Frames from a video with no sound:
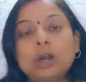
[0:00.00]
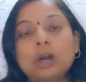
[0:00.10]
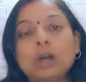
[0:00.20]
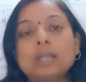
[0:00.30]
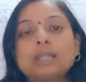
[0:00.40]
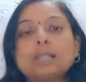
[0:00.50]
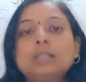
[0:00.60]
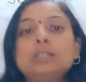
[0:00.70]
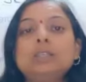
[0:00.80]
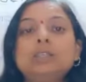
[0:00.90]
और
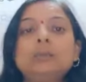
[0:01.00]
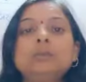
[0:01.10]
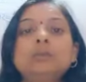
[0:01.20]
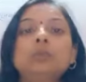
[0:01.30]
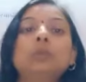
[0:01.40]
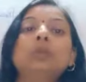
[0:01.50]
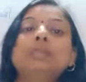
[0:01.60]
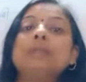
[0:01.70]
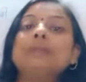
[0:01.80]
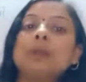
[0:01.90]
सेठ जी तो
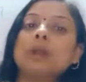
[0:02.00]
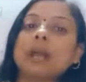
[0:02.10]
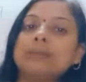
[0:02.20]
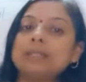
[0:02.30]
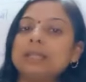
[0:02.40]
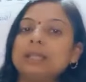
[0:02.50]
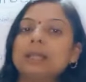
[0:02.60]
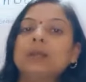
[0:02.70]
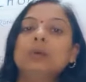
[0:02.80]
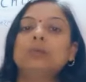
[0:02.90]
इसी मौका में थे
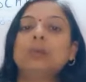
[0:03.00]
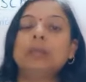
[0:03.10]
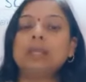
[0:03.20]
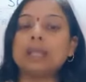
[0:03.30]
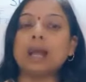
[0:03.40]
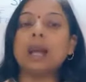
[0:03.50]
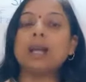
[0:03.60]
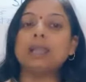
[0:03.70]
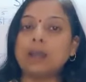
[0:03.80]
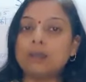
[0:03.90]
वो बोले कि हाँ
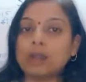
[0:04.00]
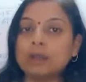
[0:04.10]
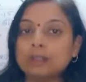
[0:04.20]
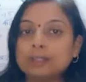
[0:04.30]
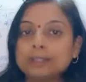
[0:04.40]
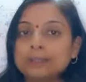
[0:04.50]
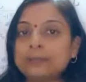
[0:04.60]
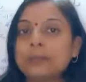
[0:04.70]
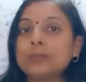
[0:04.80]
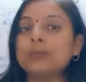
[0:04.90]
लाओ लाओ
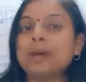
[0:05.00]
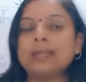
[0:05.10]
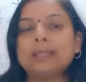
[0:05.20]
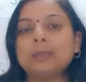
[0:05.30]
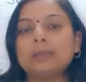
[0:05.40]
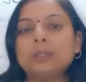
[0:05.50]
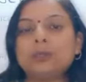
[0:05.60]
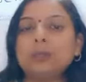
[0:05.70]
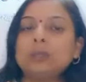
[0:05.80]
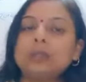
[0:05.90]
मैं तुम्हारे कपड़े
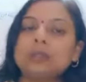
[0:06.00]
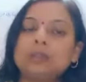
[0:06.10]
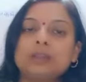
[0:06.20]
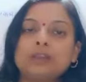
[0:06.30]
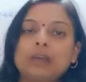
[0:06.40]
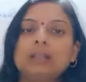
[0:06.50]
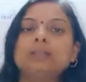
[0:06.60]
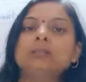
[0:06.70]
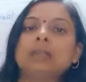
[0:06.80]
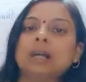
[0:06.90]
को रंगवा
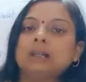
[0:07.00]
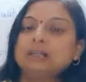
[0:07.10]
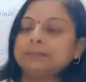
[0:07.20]
दूंगा